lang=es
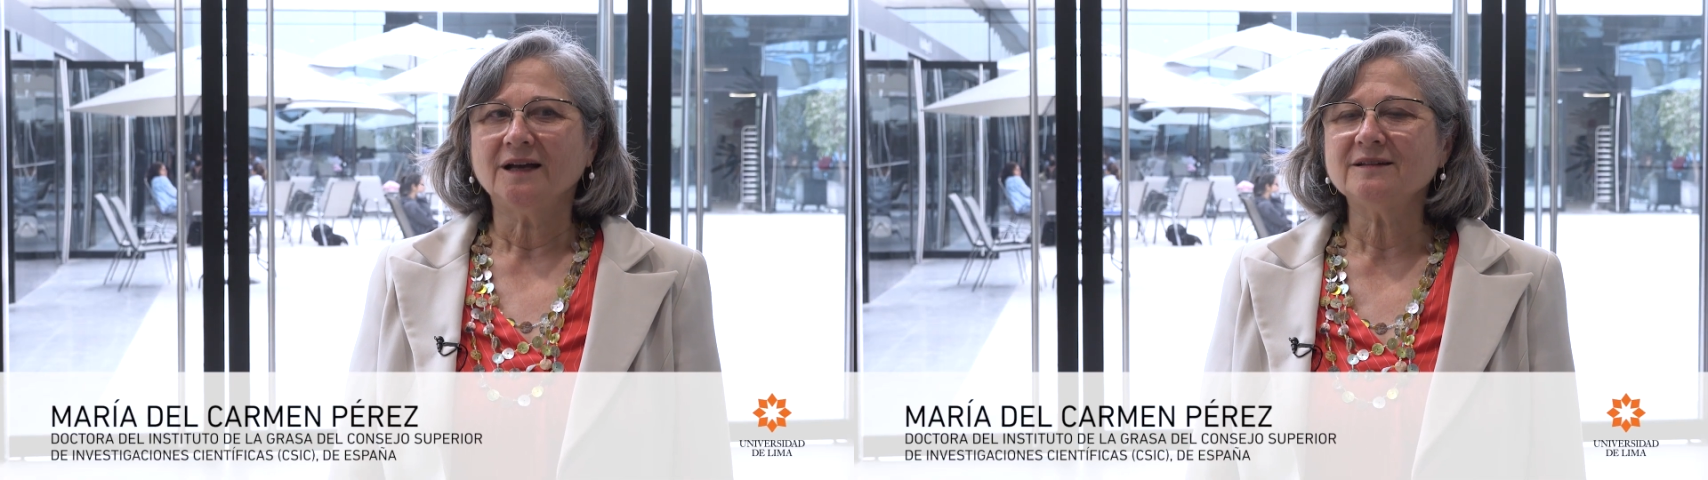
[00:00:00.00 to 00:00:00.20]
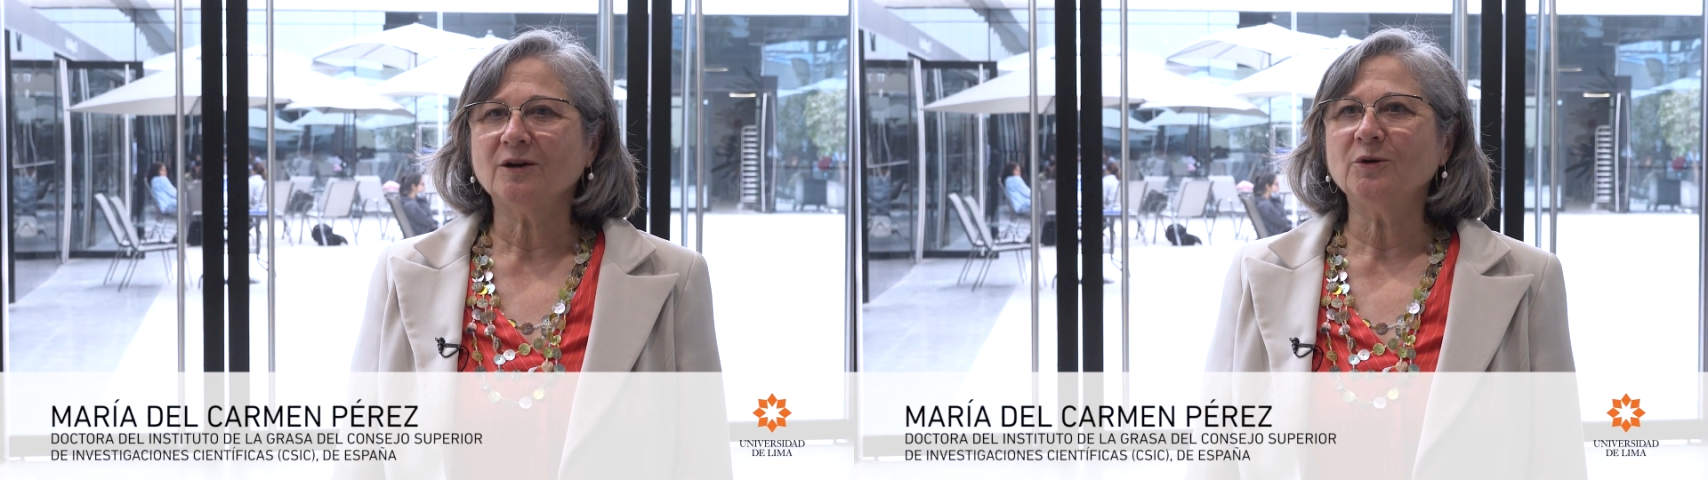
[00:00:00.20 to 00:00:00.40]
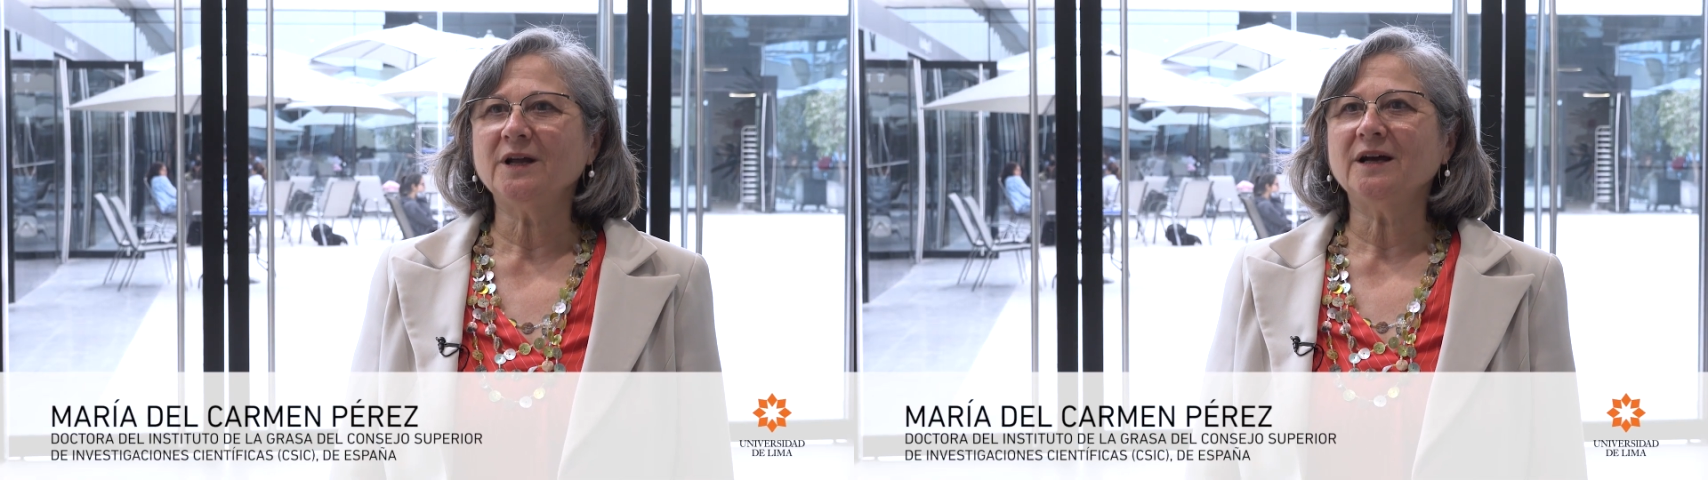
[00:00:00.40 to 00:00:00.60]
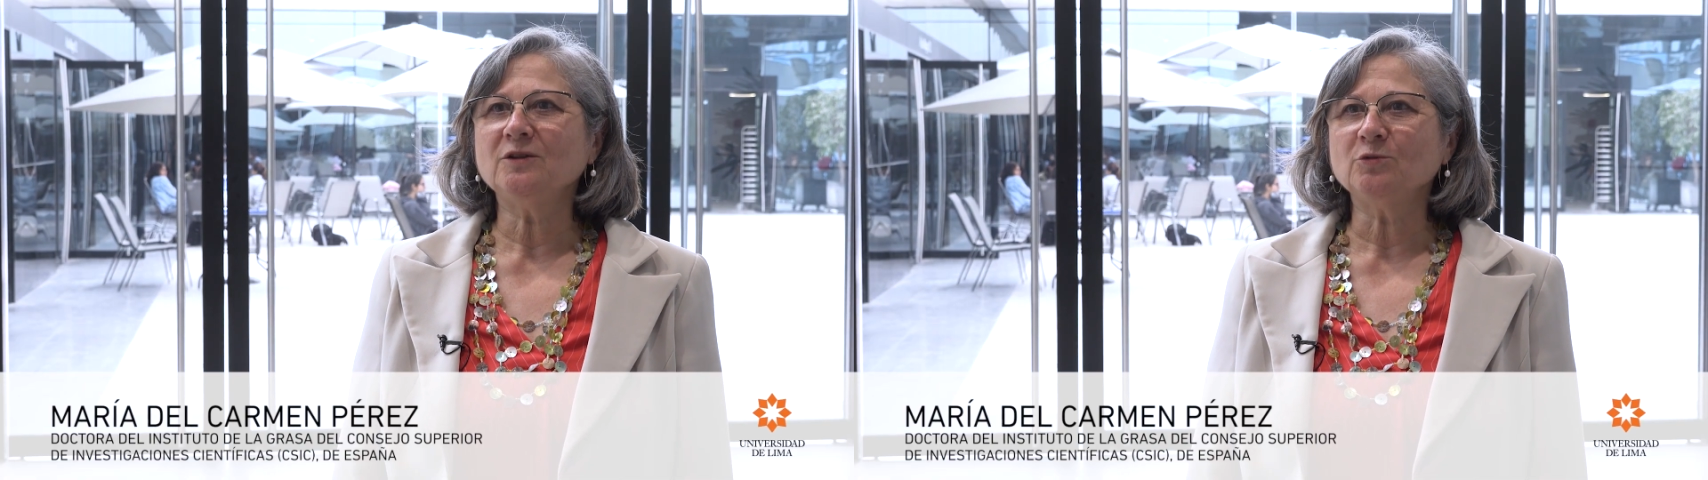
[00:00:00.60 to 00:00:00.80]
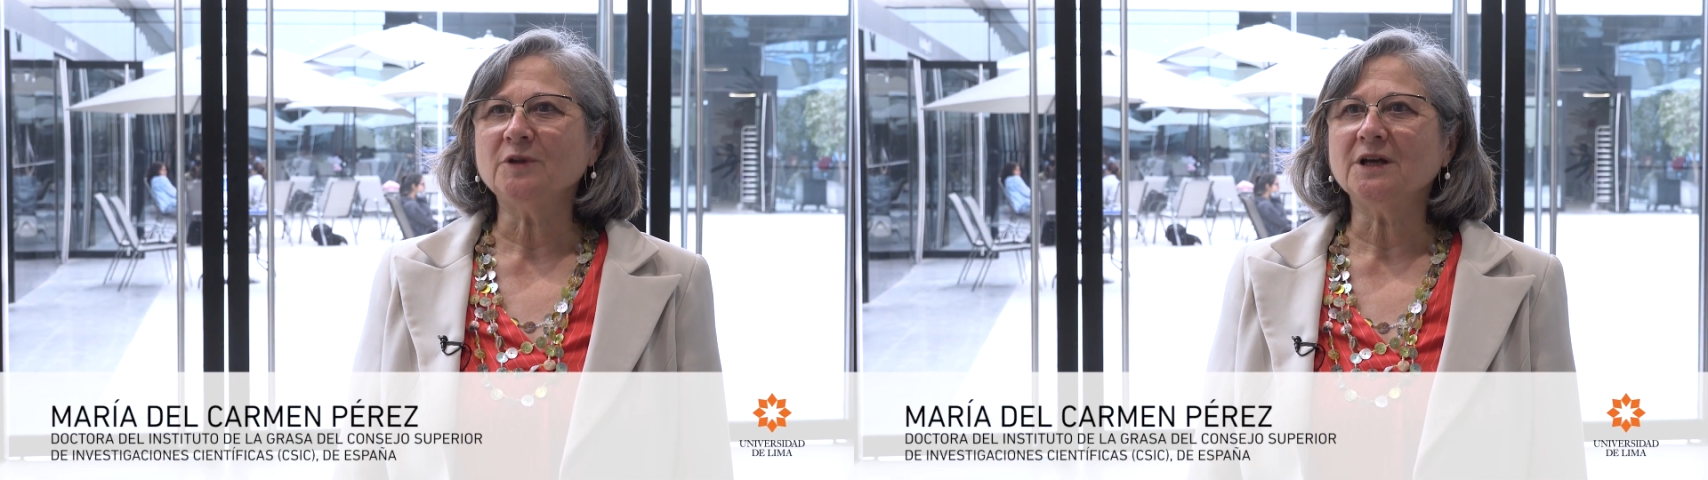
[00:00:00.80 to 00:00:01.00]
hasta ahora
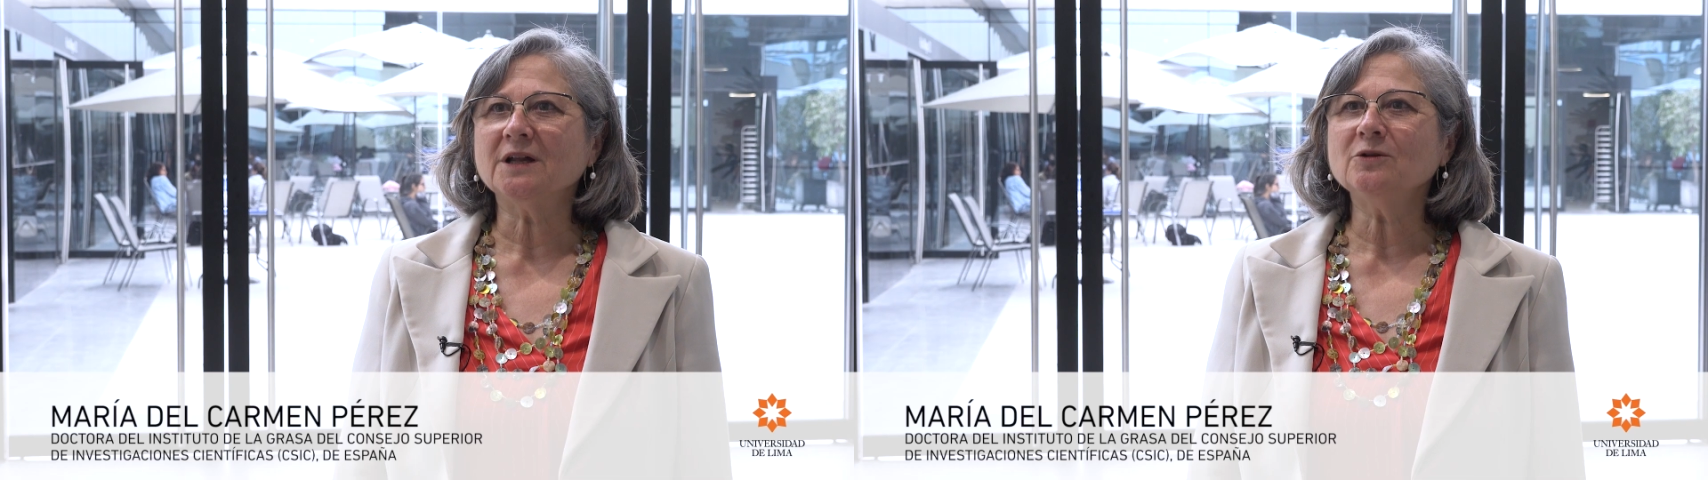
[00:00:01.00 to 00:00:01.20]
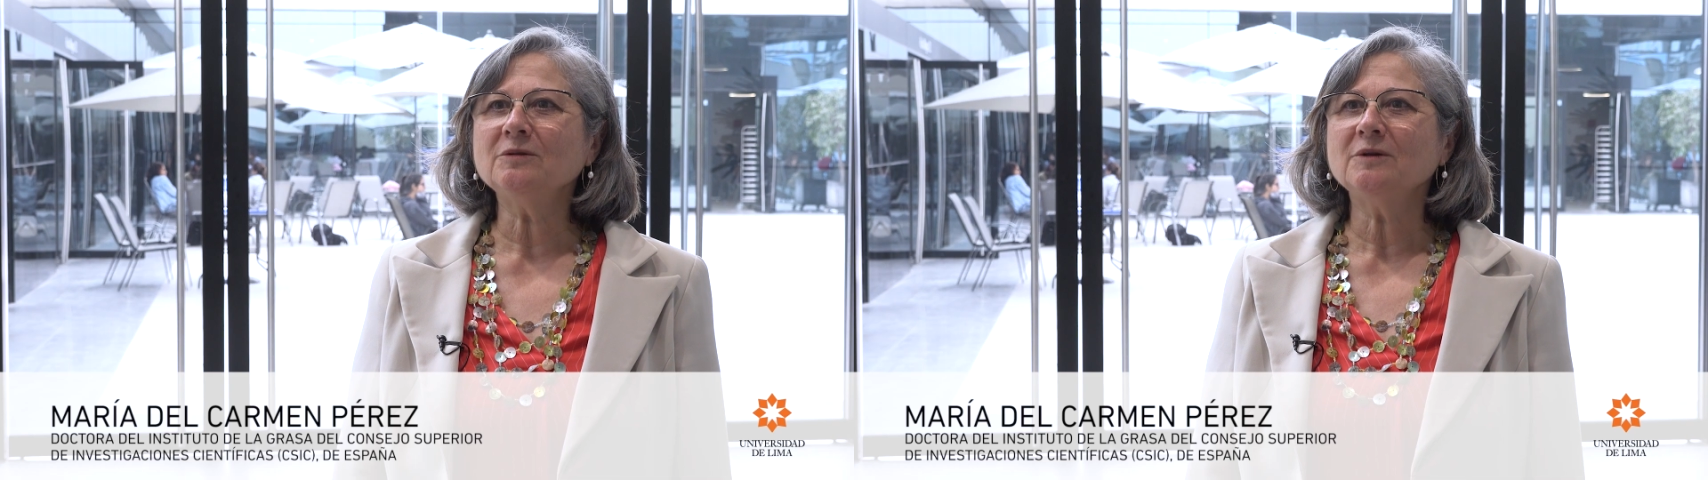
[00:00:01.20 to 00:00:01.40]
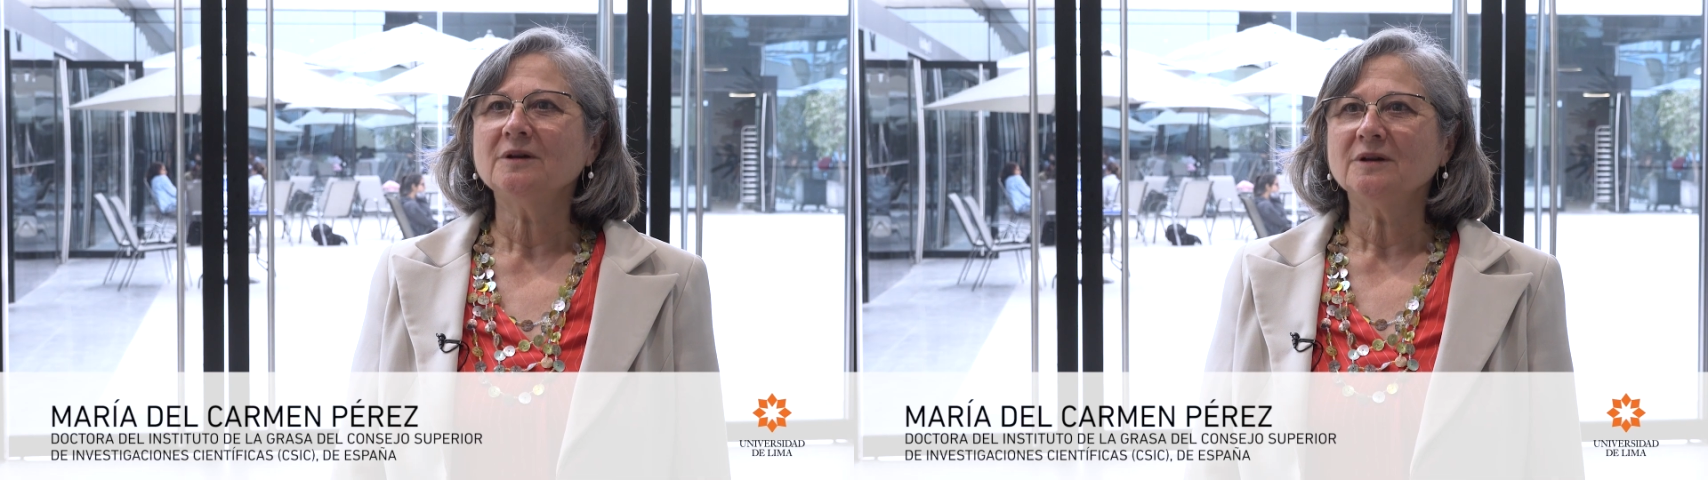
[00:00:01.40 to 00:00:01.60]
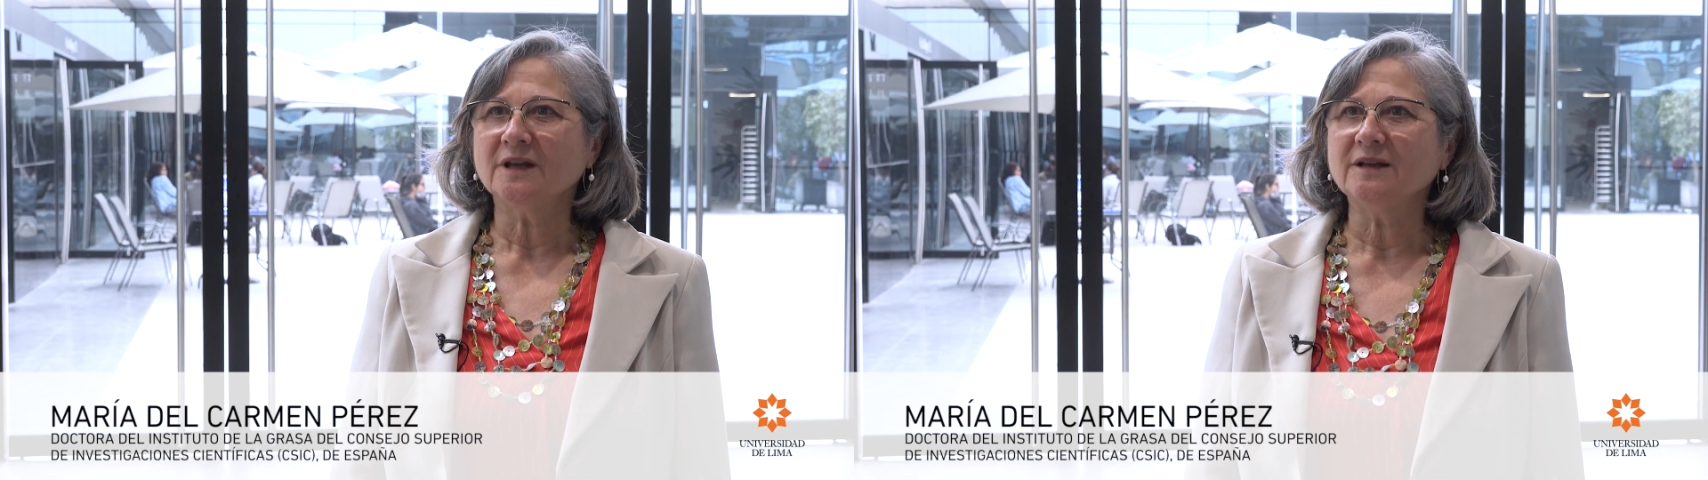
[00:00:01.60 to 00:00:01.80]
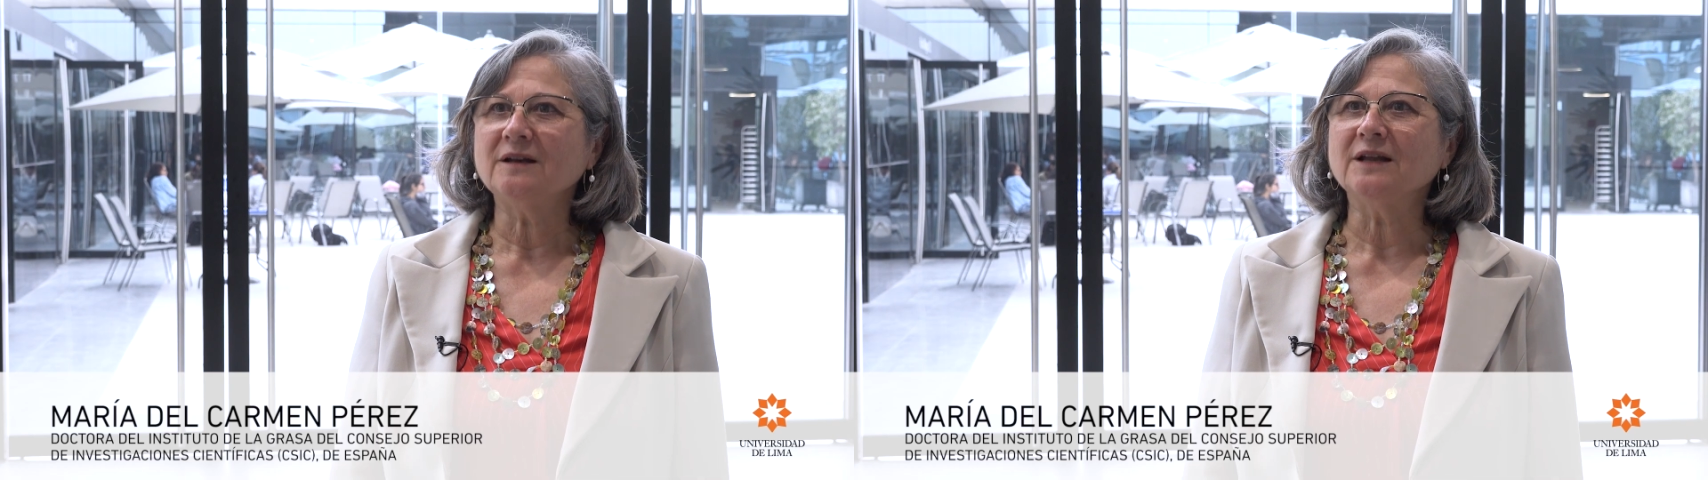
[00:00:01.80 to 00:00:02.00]
estudiado,
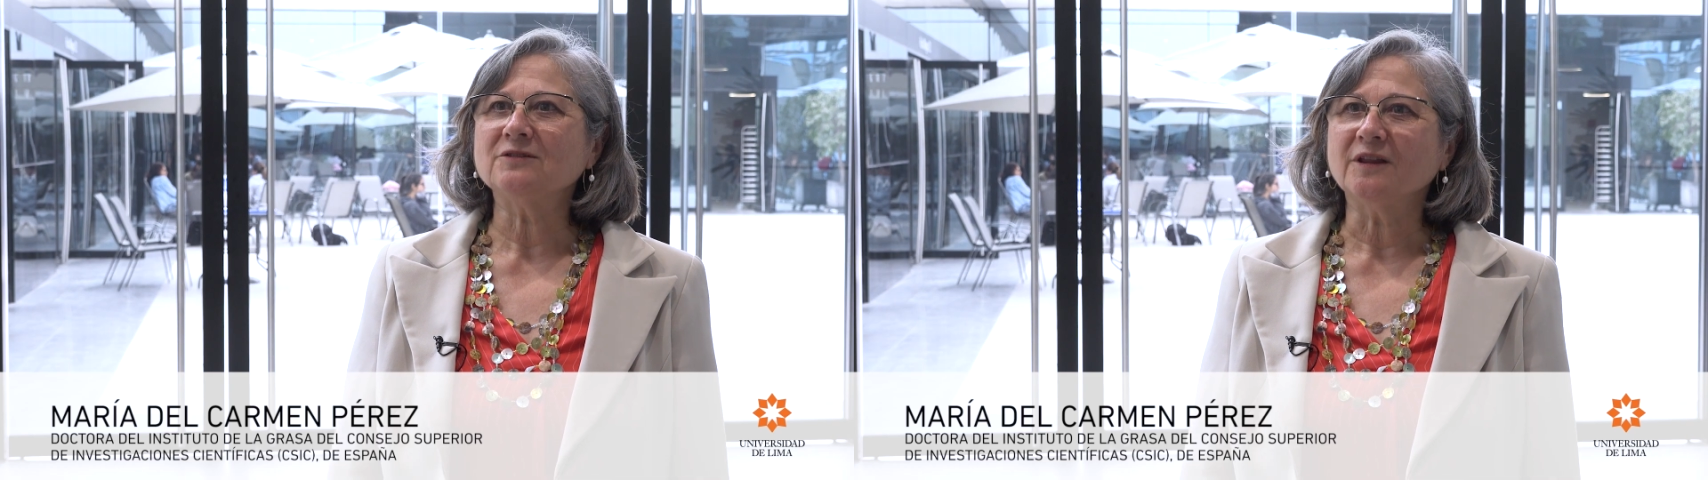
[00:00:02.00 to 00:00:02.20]
que eran los